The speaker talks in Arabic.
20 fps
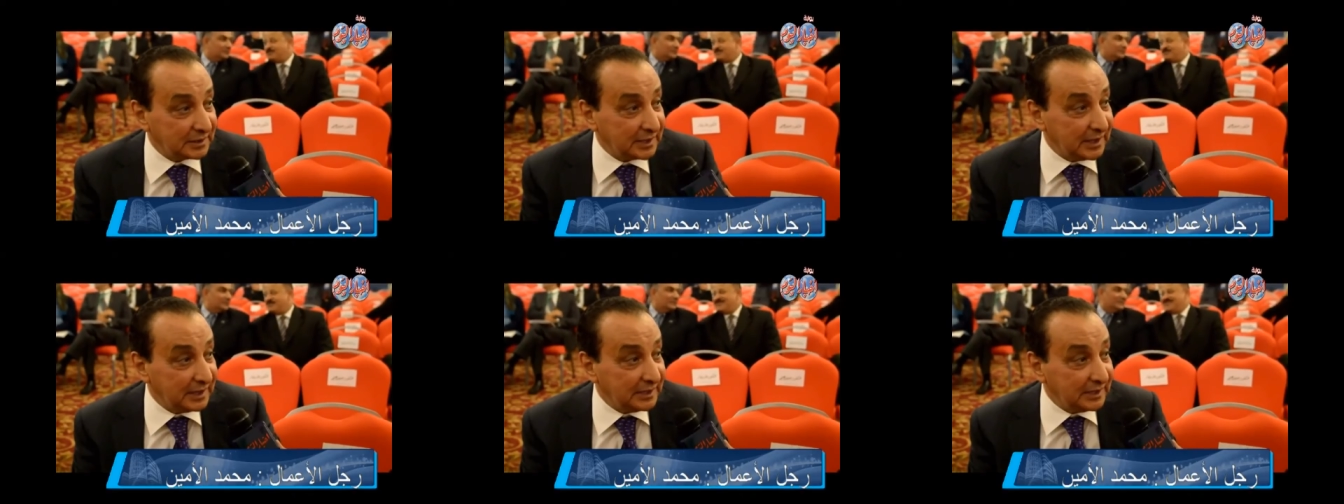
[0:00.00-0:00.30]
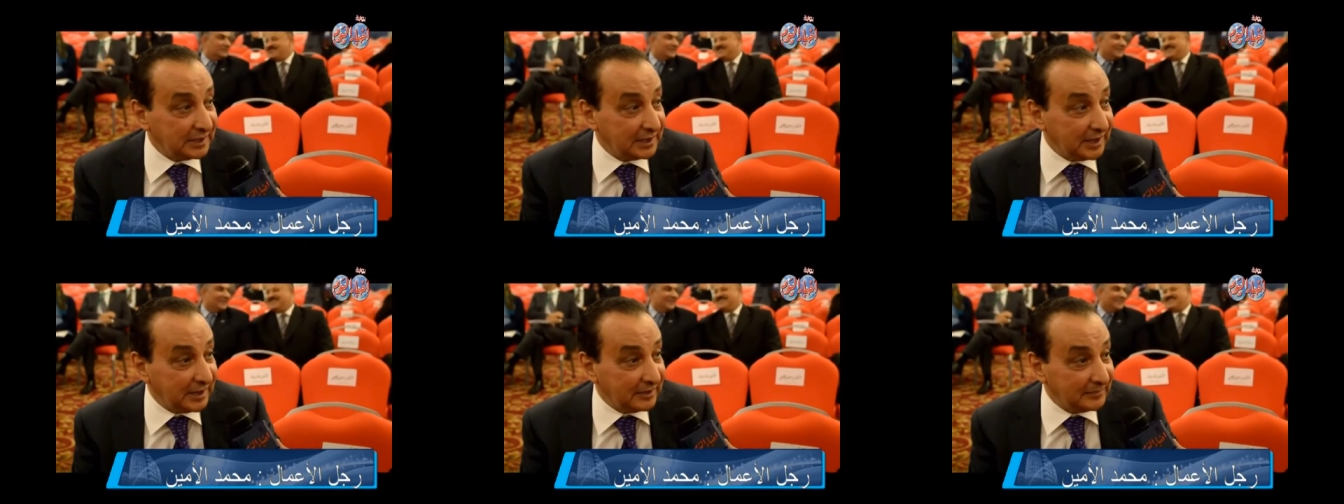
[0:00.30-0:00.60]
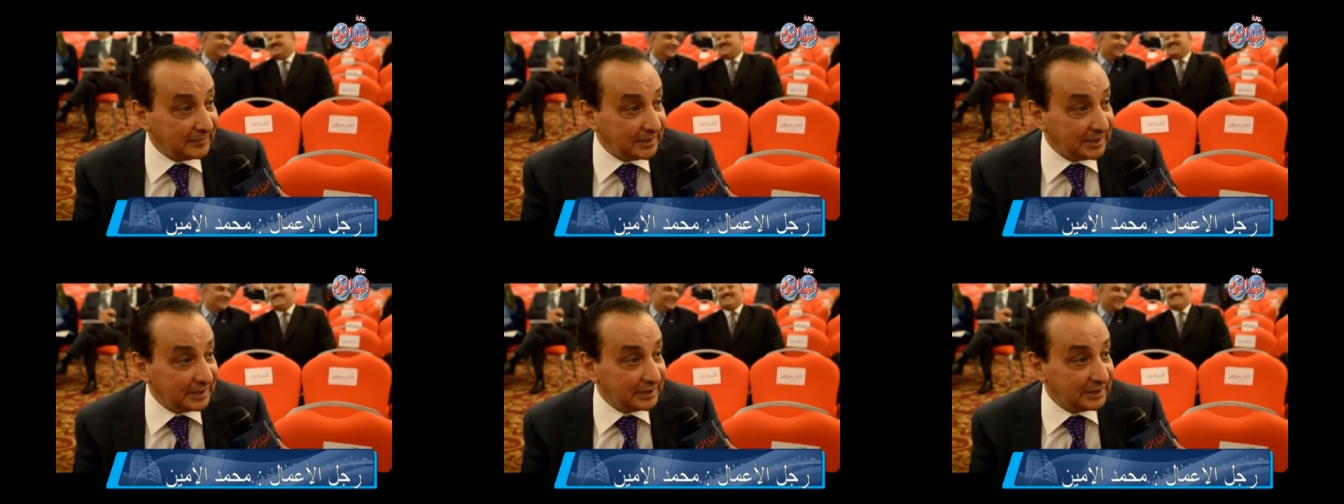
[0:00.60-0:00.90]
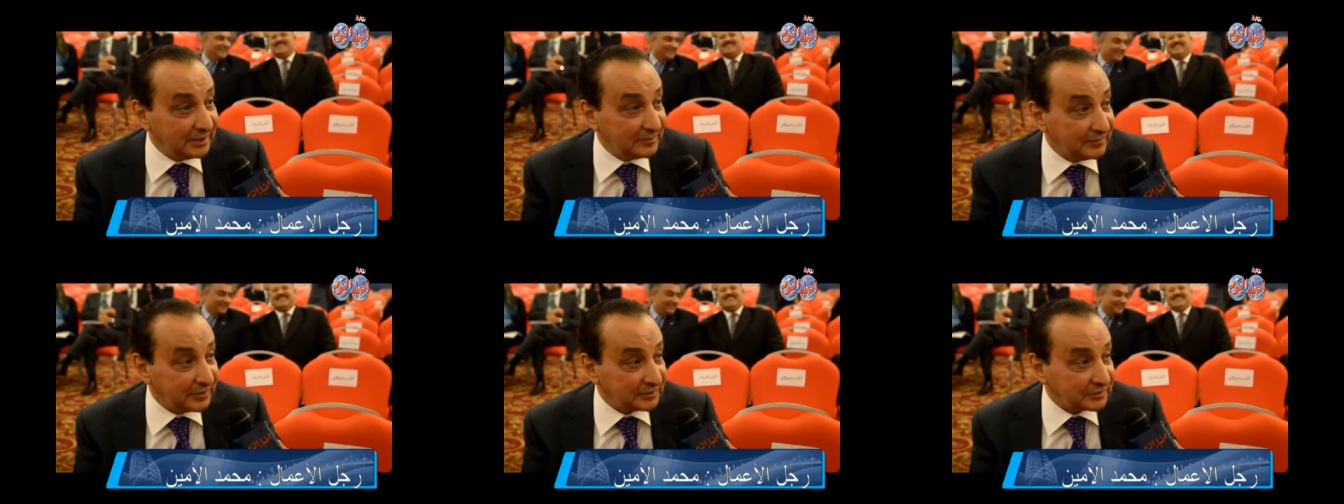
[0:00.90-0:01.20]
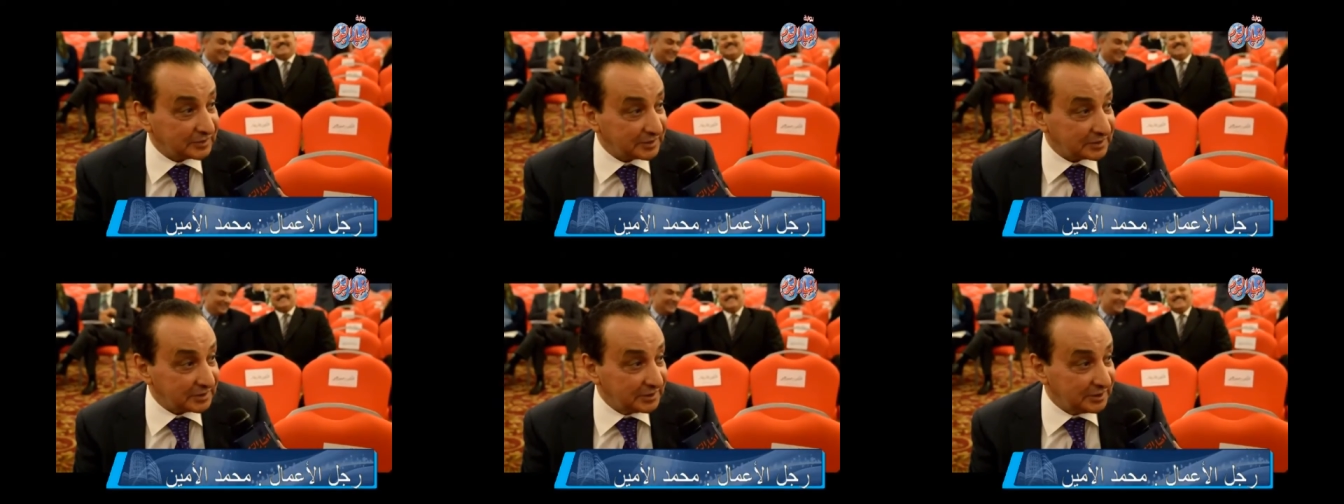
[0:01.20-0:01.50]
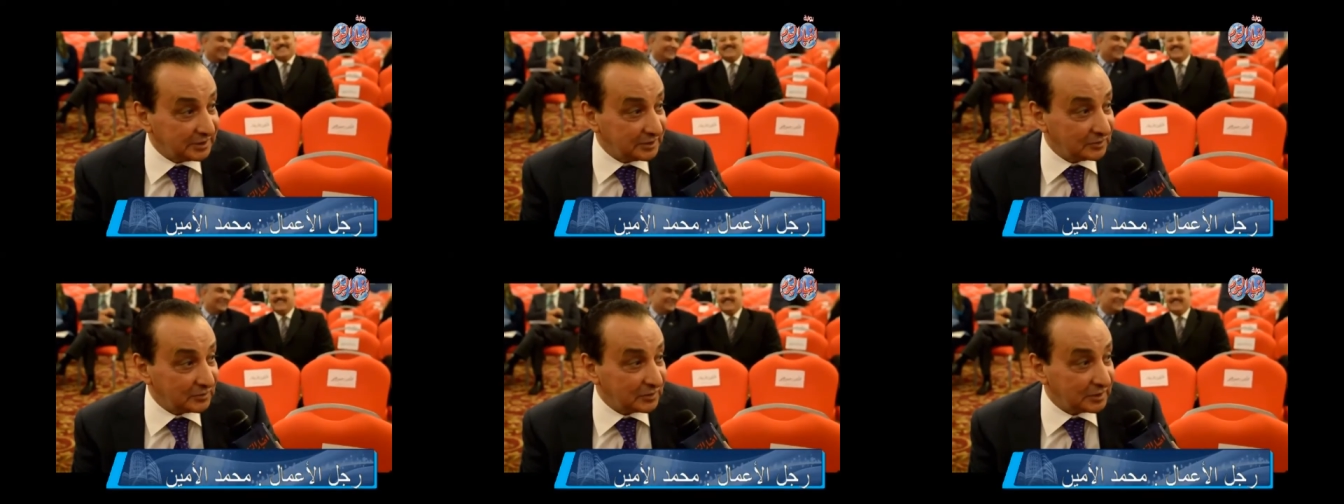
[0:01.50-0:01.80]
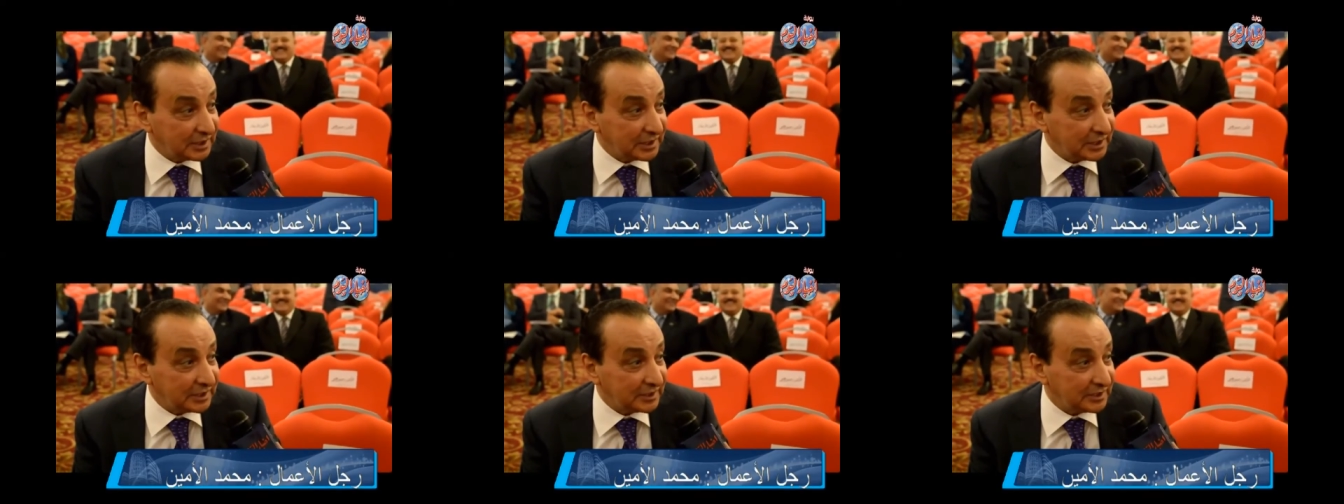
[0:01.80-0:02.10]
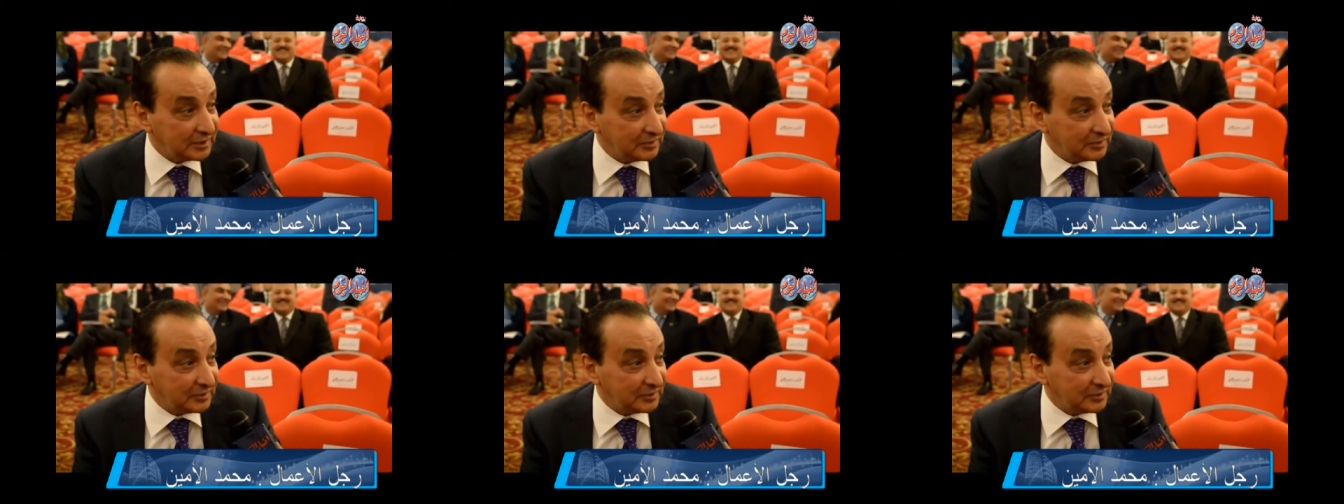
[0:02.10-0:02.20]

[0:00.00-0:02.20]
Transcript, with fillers: رجال الاعمال المصريين والغير